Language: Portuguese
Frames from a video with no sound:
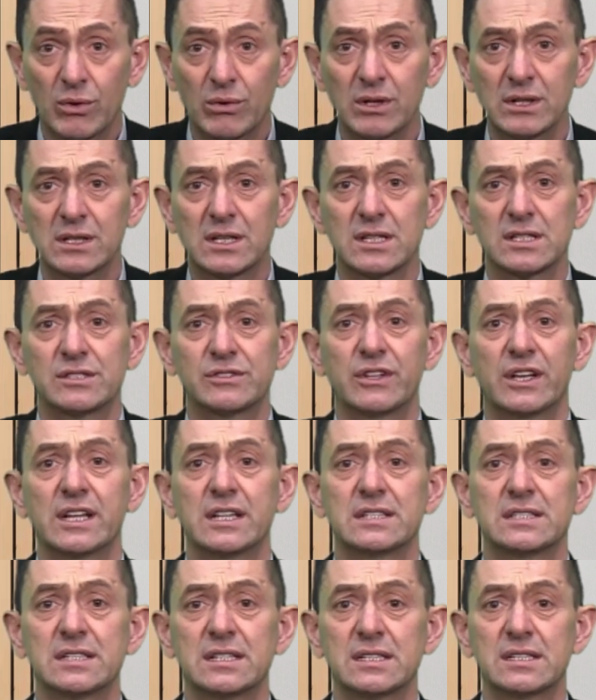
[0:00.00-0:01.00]
Quantas
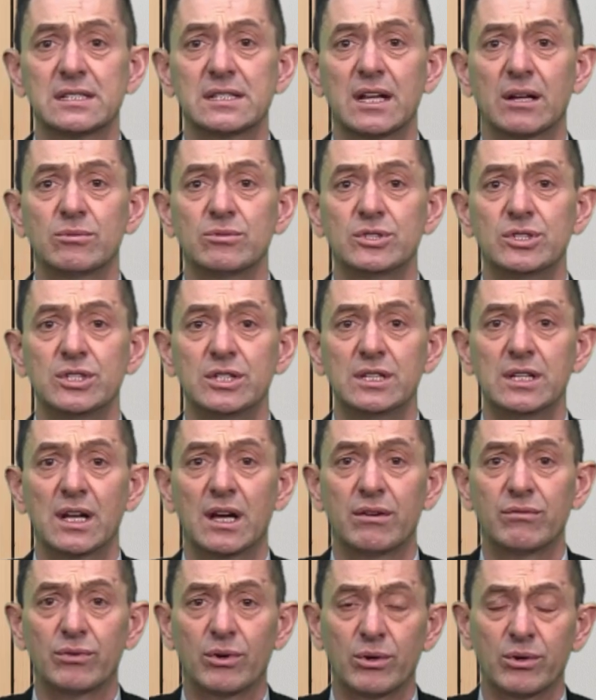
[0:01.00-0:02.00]
vezes ao
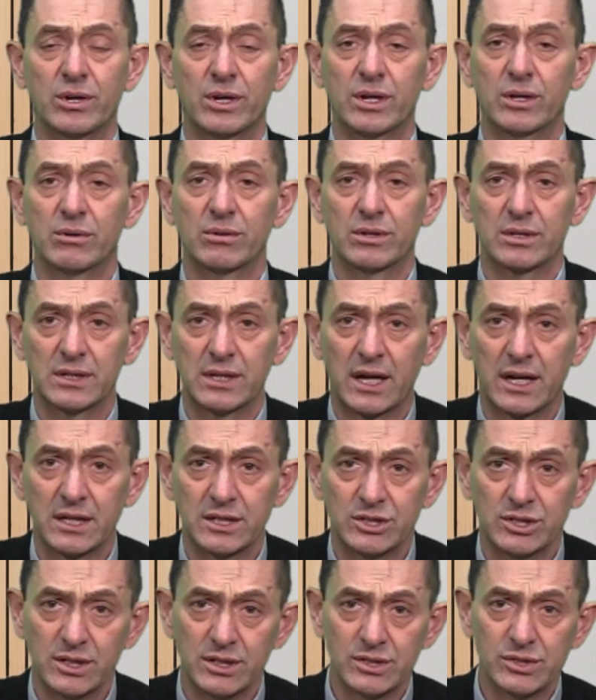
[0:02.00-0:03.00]
dia vou recordar
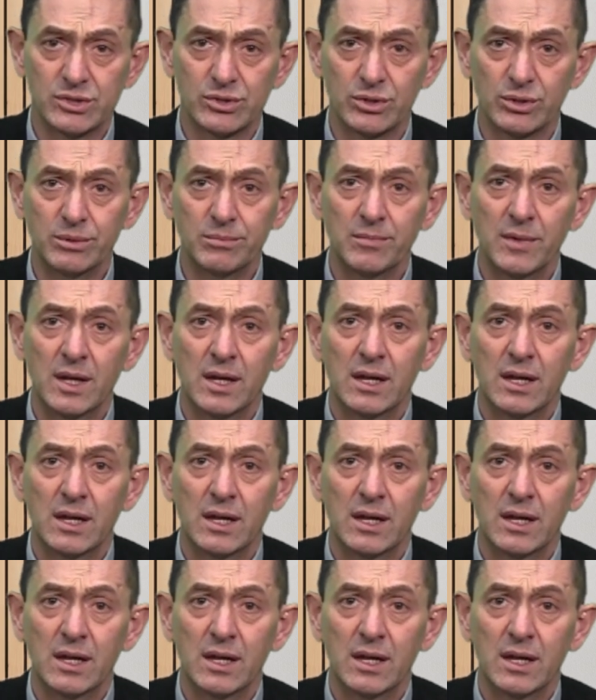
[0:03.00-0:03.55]
disso?